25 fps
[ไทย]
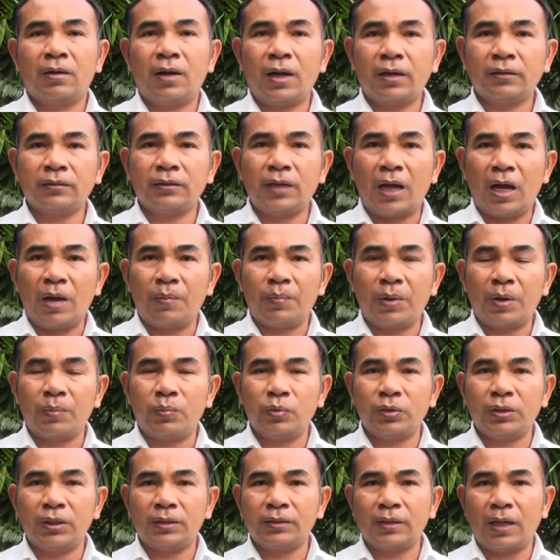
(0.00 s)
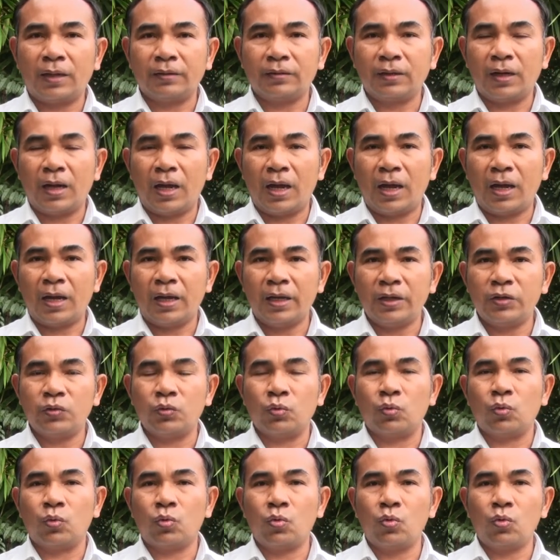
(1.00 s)
รักษาพระพุทธศาสนาให้อ
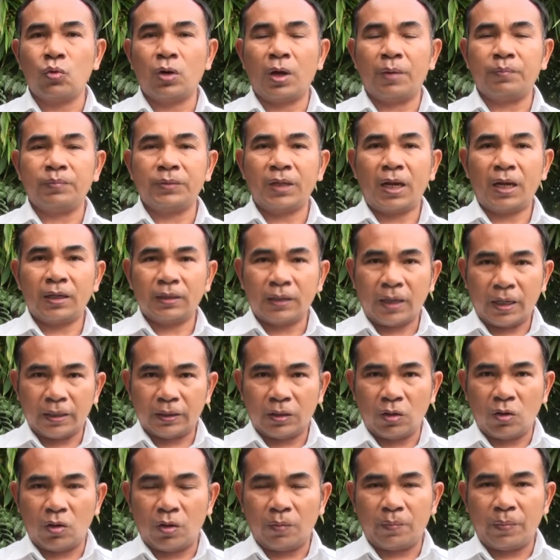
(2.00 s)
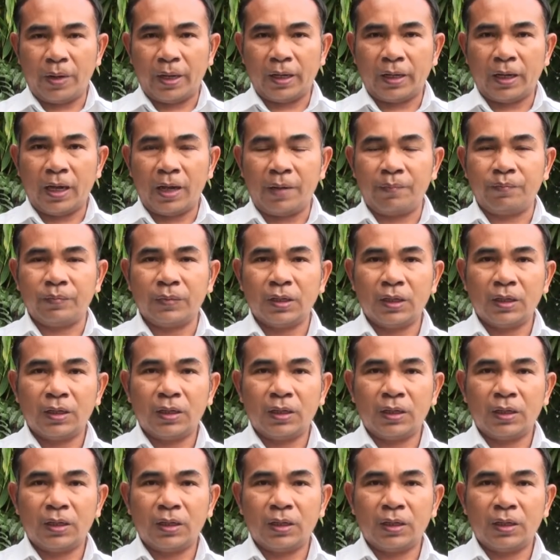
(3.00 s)
ยู่คู่กับชาติไทยตลอดไปครับ